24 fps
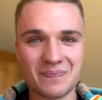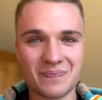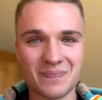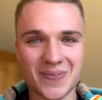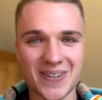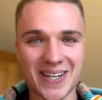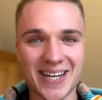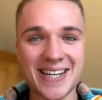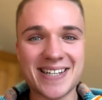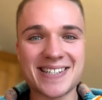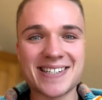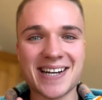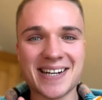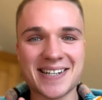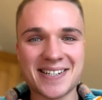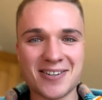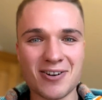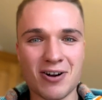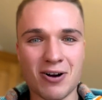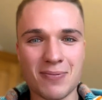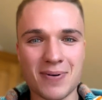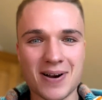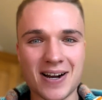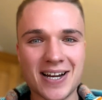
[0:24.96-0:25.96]
Ich sag's
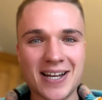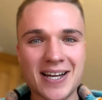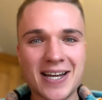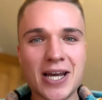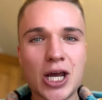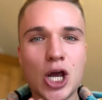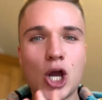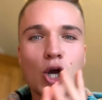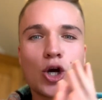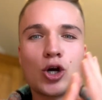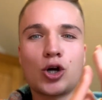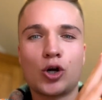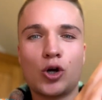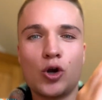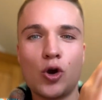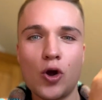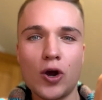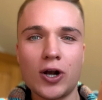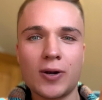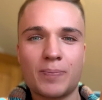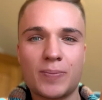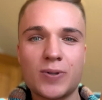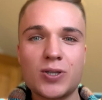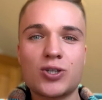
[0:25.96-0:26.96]
nochmal.
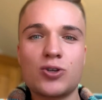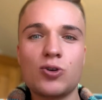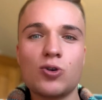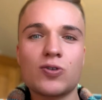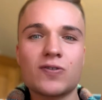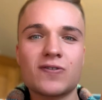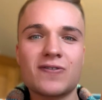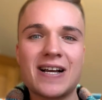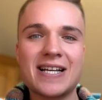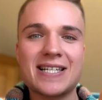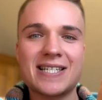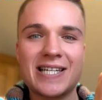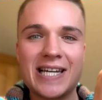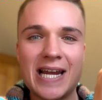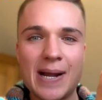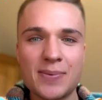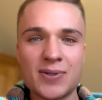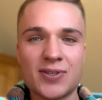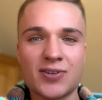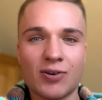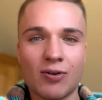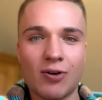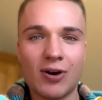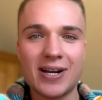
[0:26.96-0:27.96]
Glück bzw.
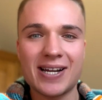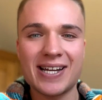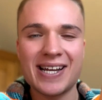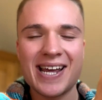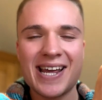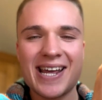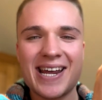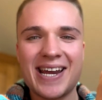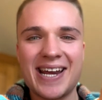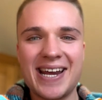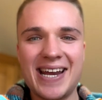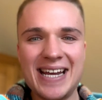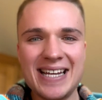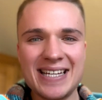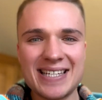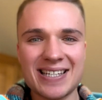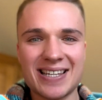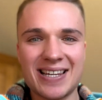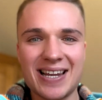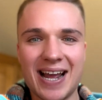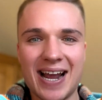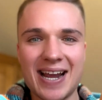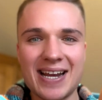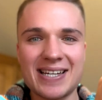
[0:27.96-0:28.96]
Lebensfreude ist
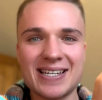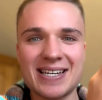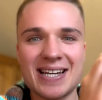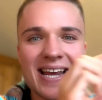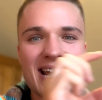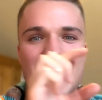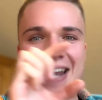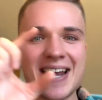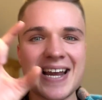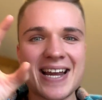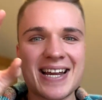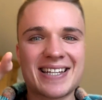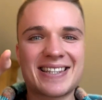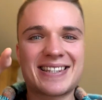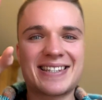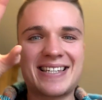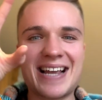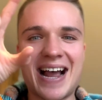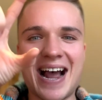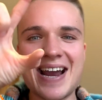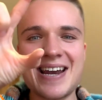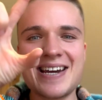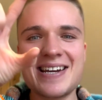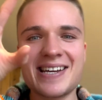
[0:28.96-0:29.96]
gleich Realität
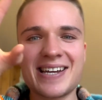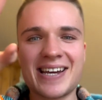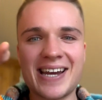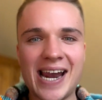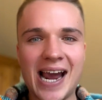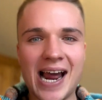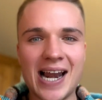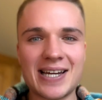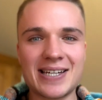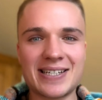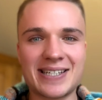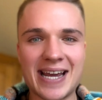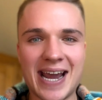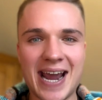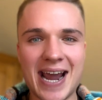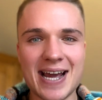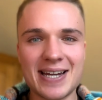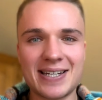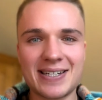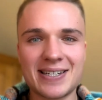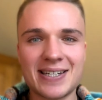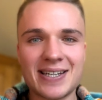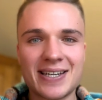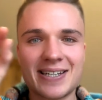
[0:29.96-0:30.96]
deine
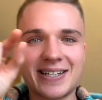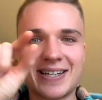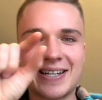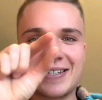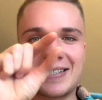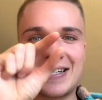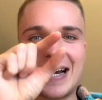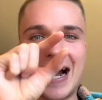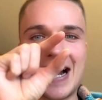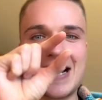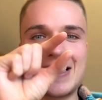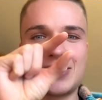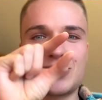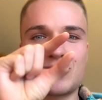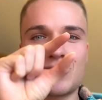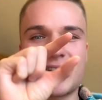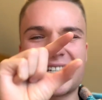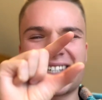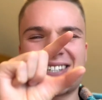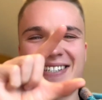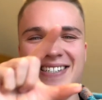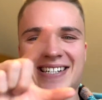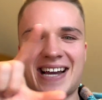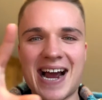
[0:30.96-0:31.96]
Realität geteilt
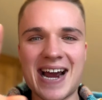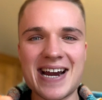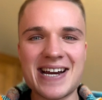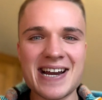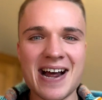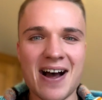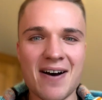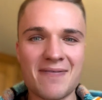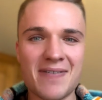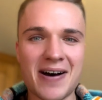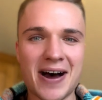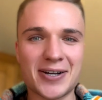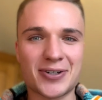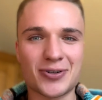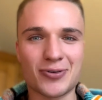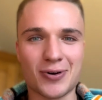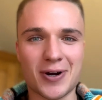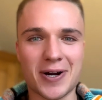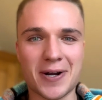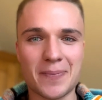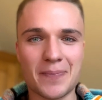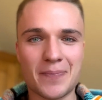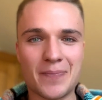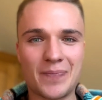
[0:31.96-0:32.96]
durch deine Erwartungen.